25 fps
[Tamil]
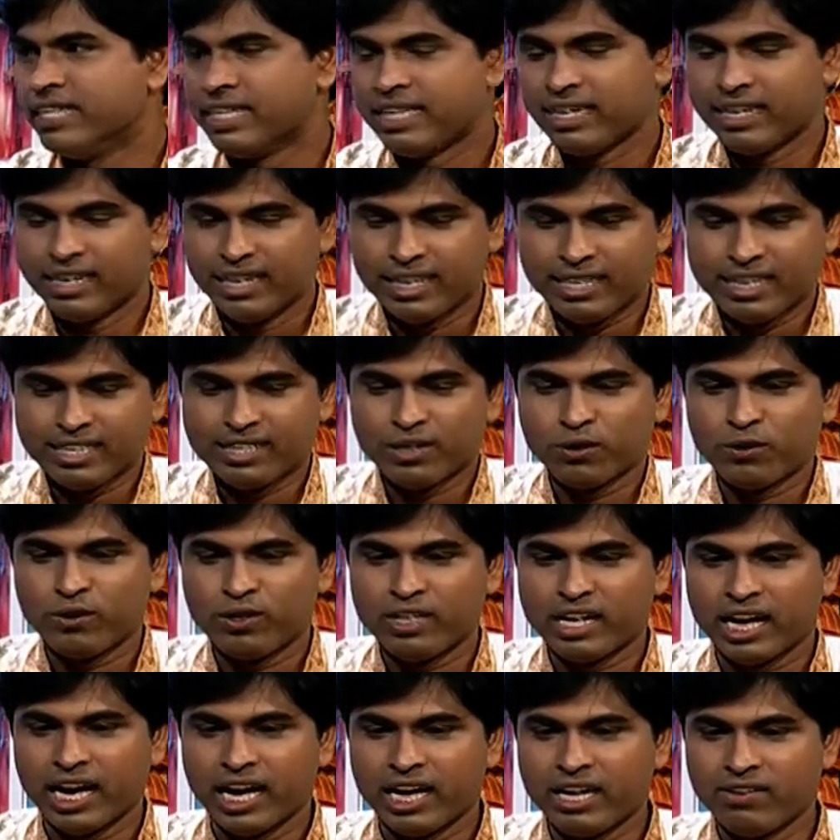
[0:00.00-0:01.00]
இன்றைக்கி
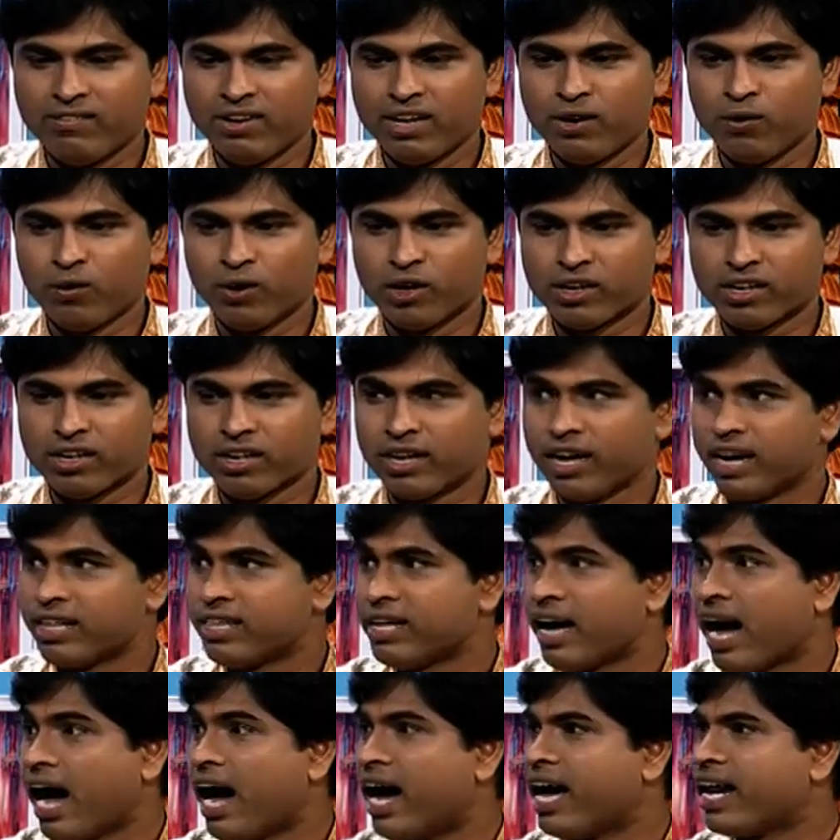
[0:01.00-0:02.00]
இருக்கக்கூடிய அறிவியல் உலகங்கிறது
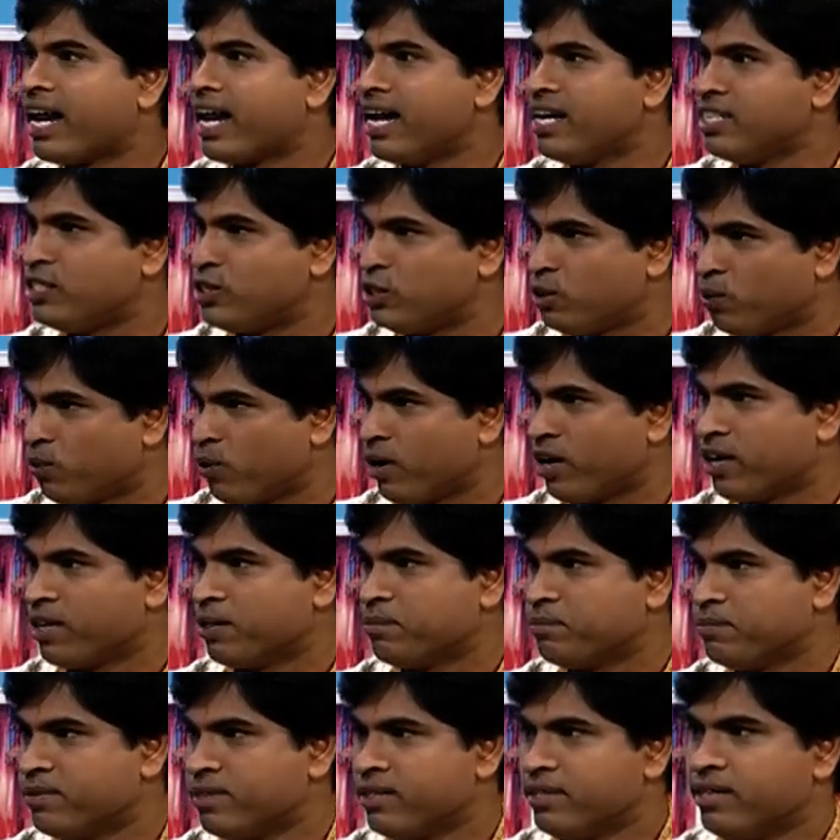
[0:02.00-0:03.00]
ஆராய்ச்சி உலகம்